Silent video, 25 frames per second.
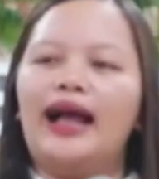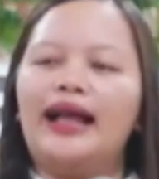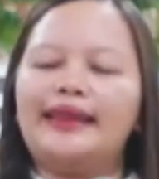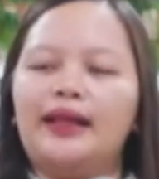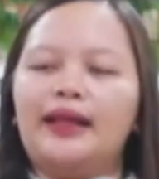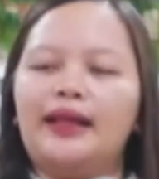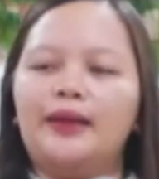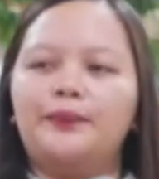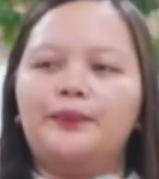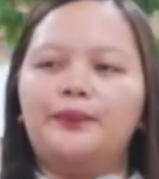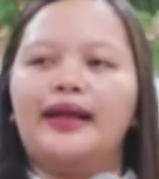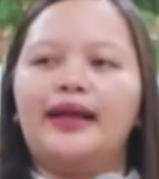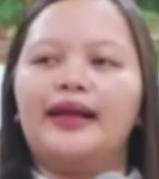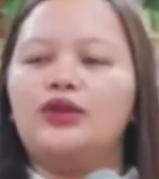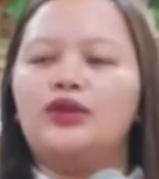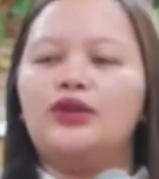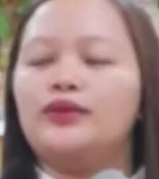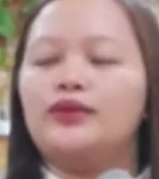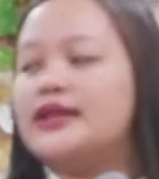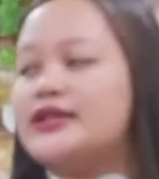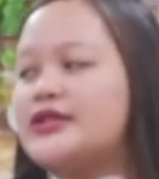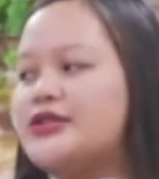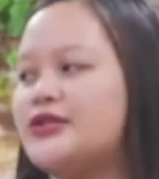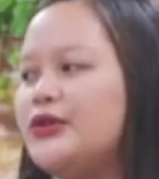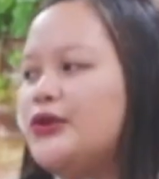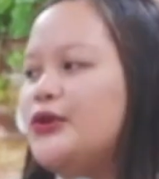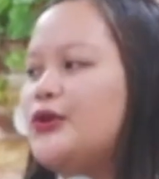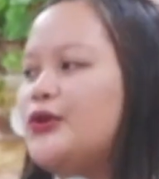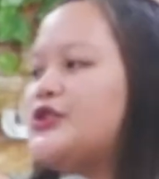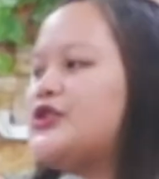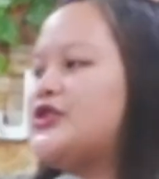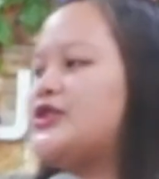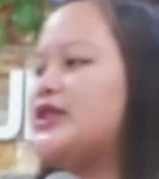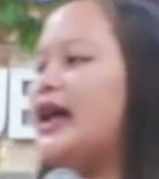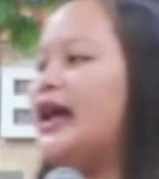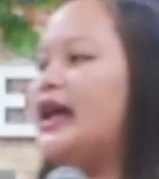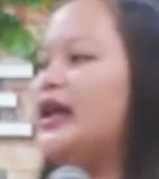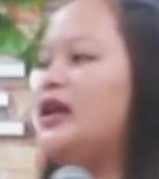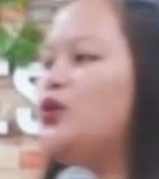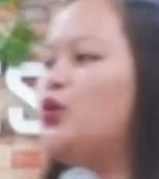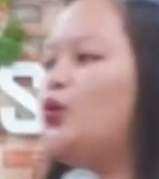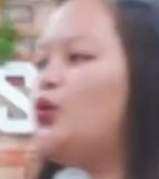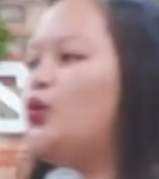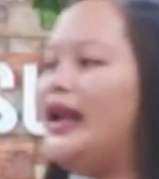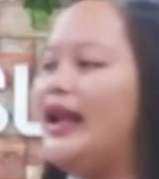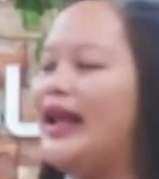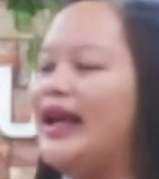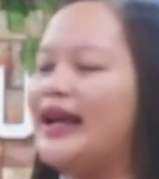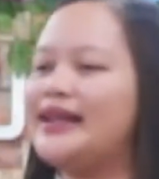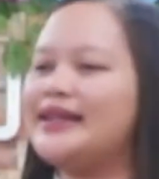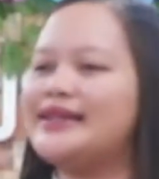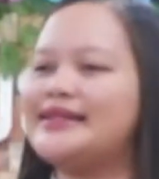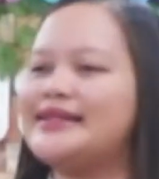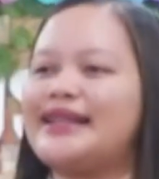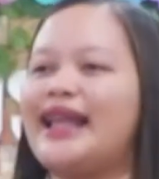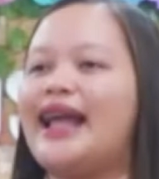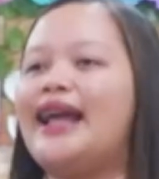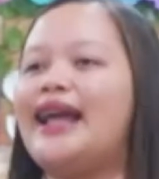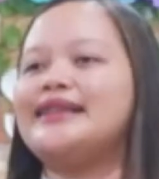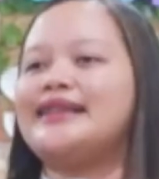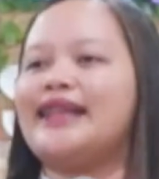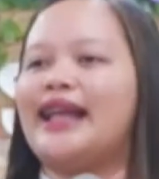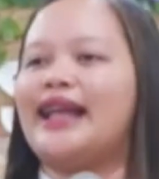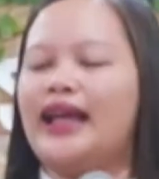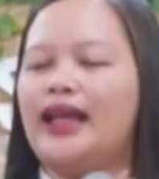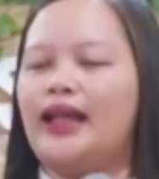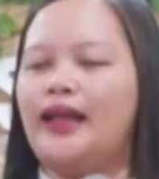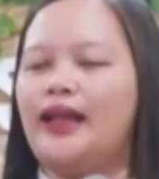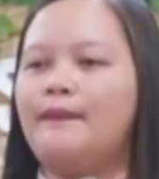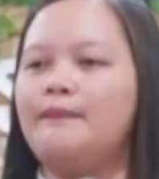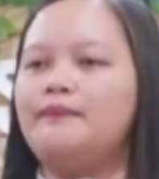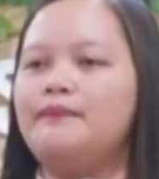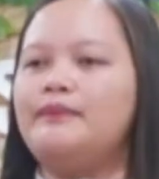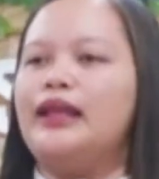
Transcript: ating Panginoong Yesus ay walang tatay,